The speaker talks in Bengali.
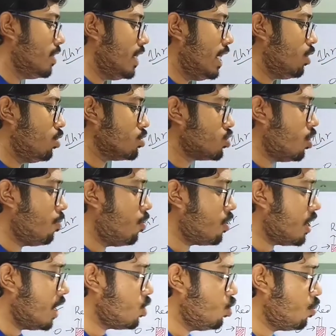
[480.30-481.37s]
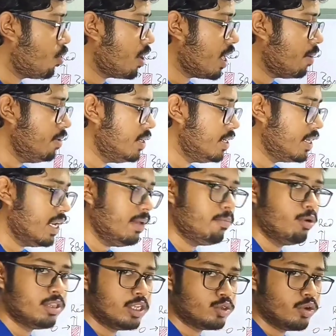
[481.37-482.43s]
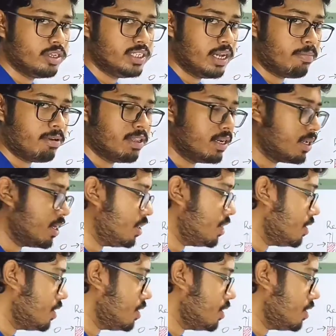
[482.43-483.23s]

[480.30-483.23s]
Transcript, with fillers: এগুলো সম্পর্কে একটু পরে আমি ডিটেলে বলতে চলেছি আপনাদেরকে